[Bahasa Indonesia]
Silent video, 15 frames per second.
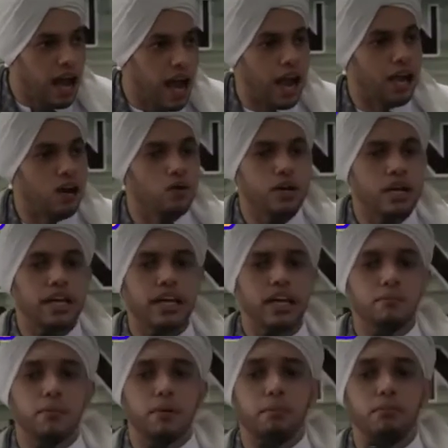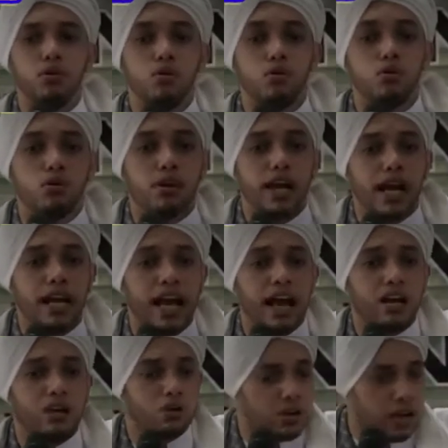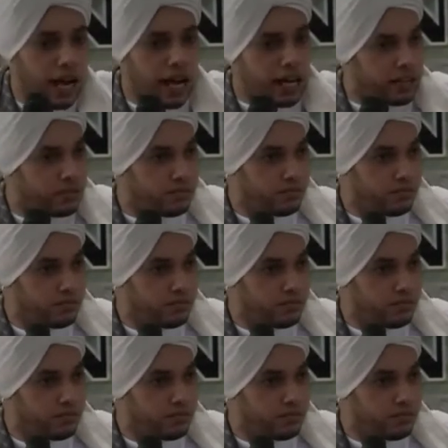aku ingin membukukan Al-Qur'an